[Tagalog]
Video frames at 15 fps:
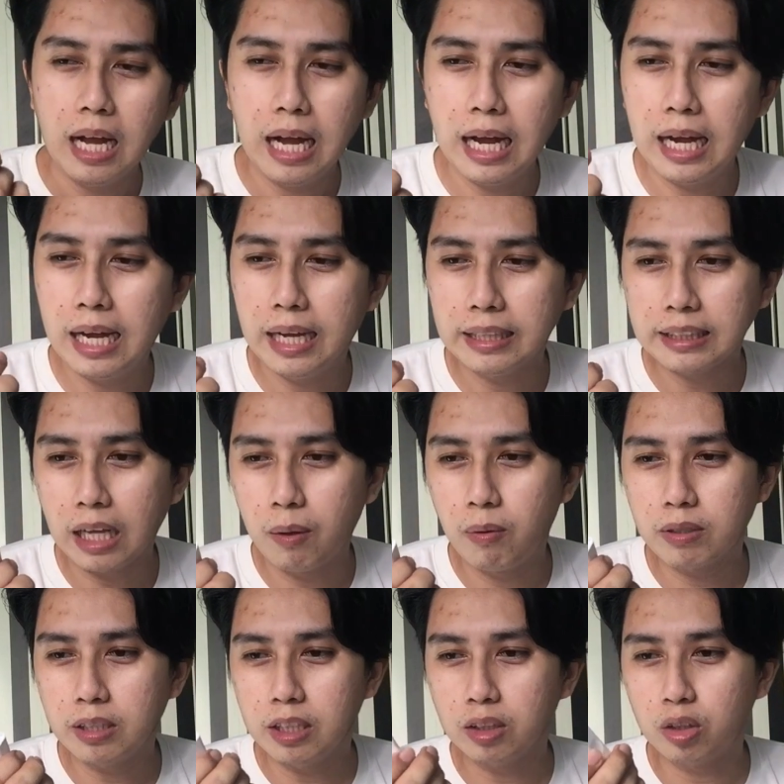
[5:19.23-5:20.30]
uh, ang
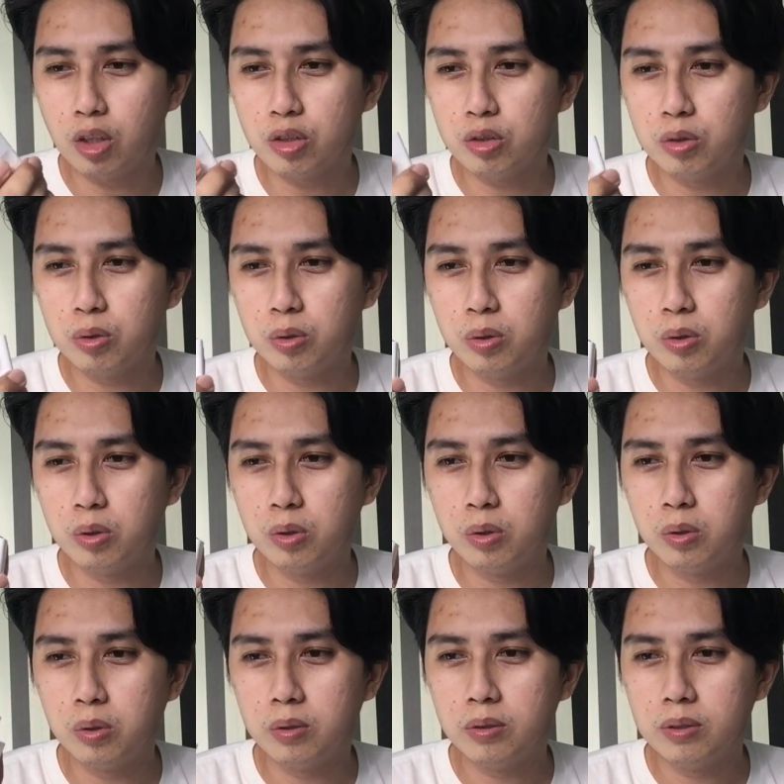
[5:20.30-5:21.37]
tawag dito,
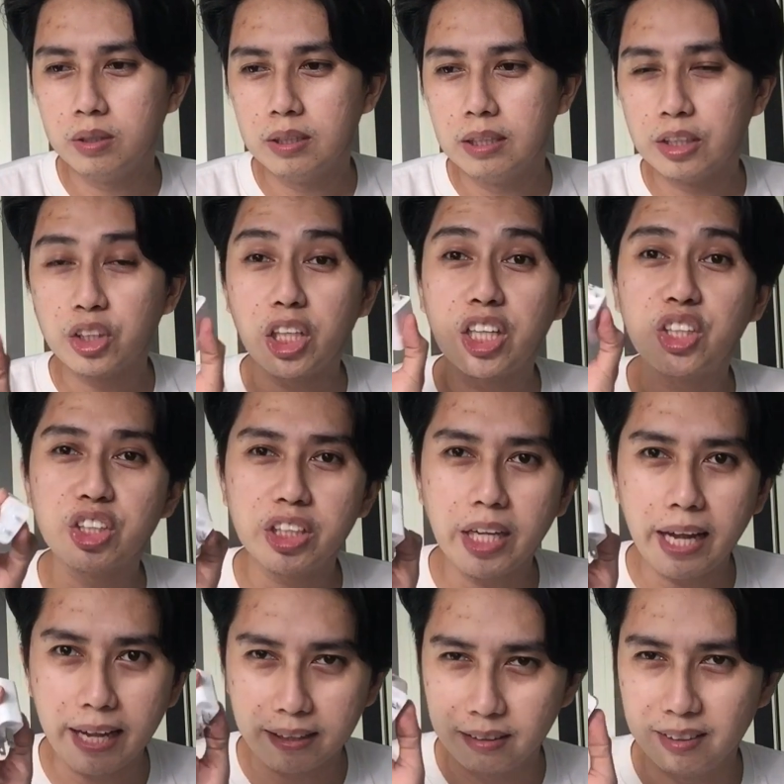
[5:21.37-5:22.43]
yung charger
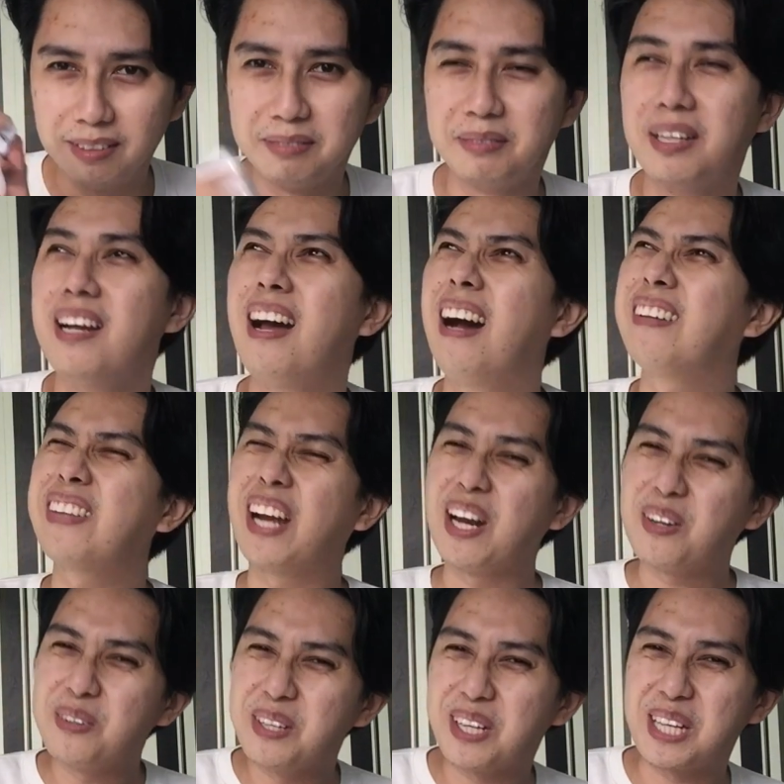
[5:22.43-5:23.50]
head. Ang
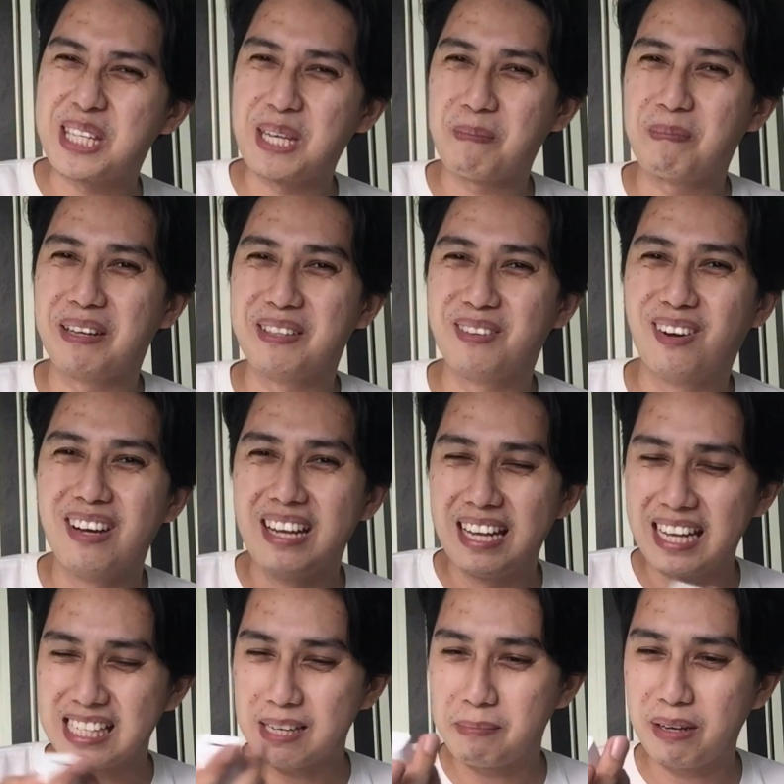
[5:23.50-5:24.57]
tagal ko nag-isip eh, no?
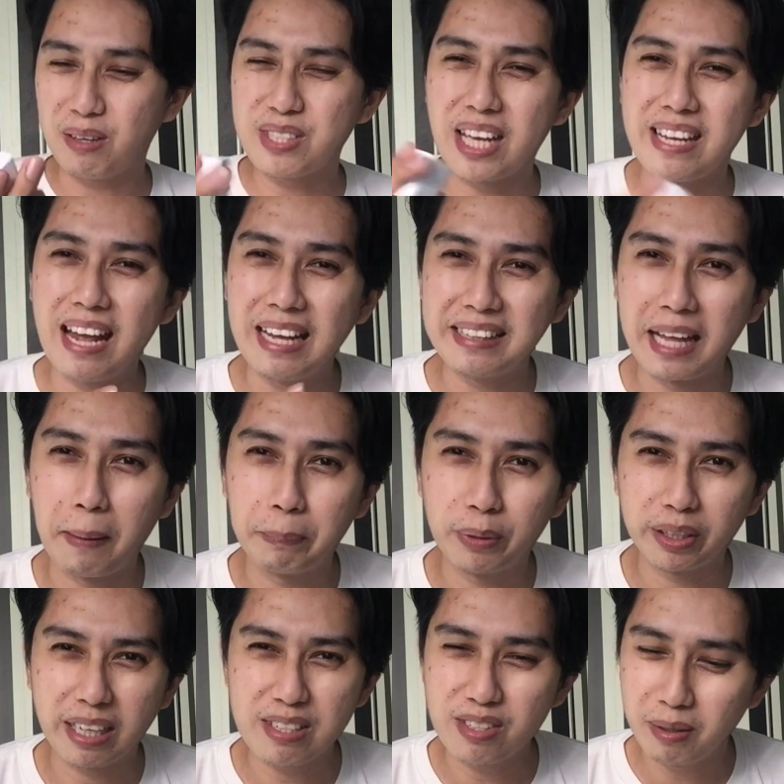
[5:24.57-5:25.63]
Nasabi ko sana
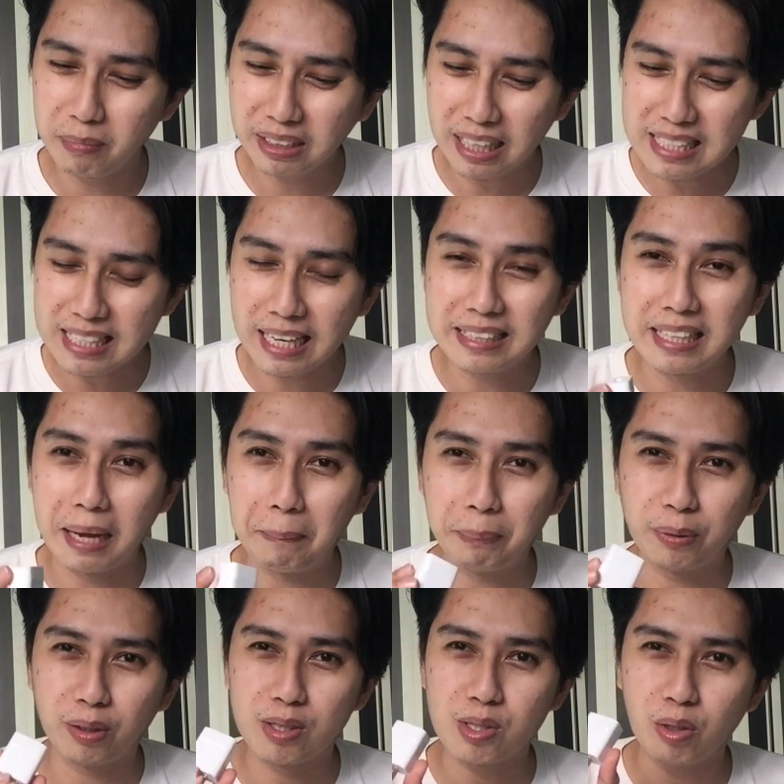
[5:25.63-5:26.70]
adapter kasi naman siya kasi
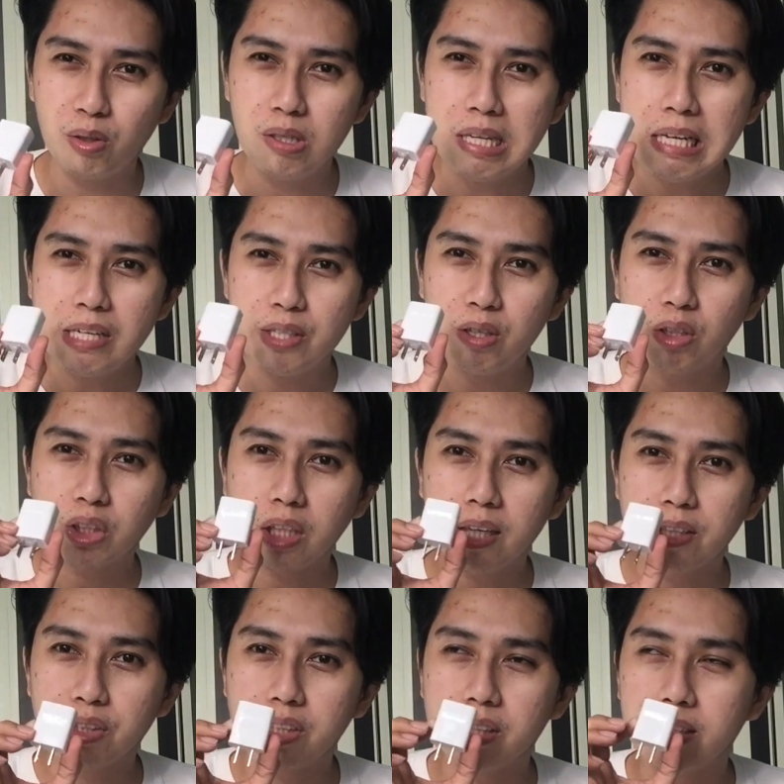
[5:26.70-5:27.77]
adapter. So, yung
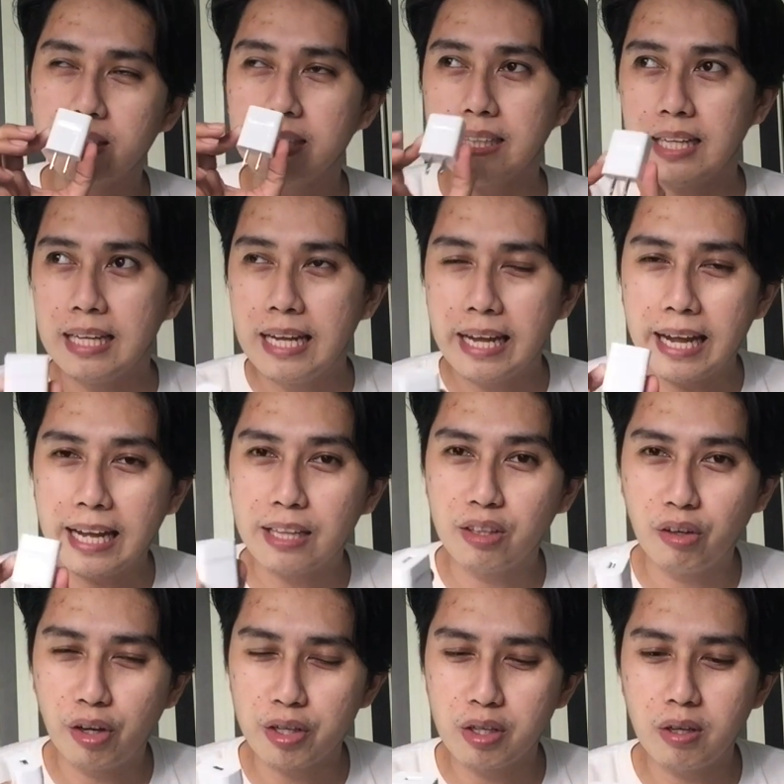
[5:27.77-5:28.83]
charger head
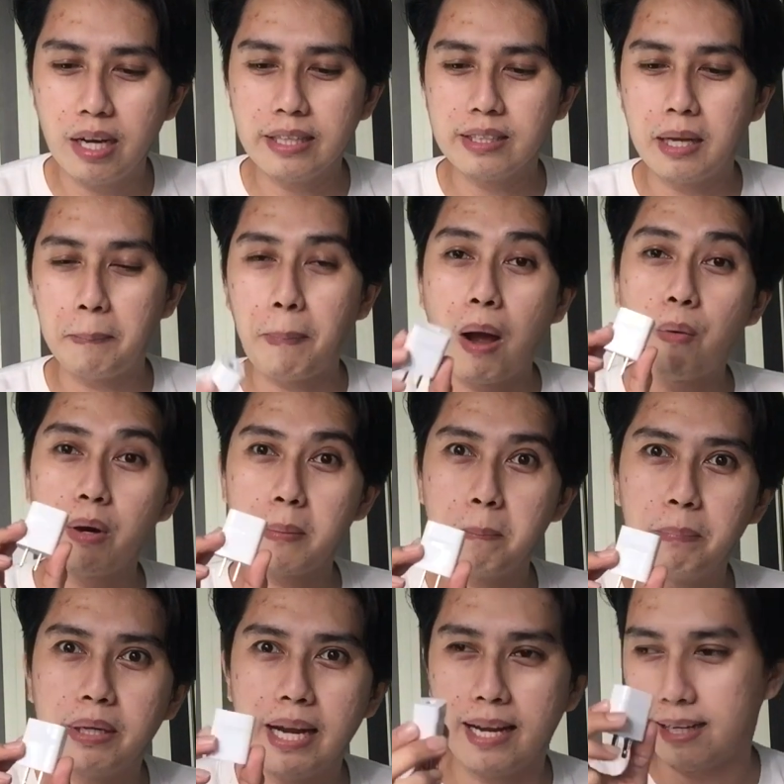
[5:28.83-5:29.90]
o yung kanyang power
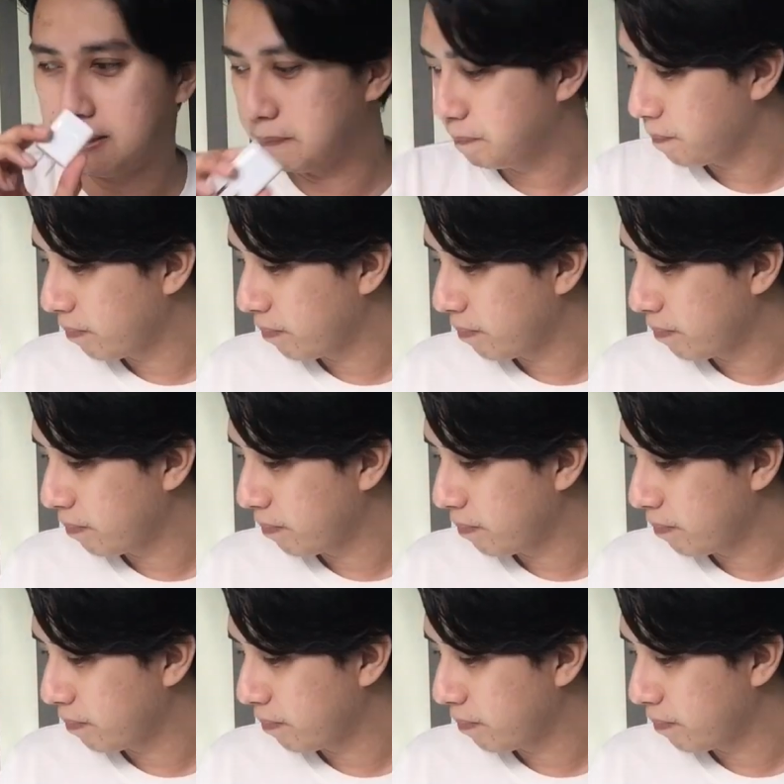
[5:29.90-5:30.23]
brick.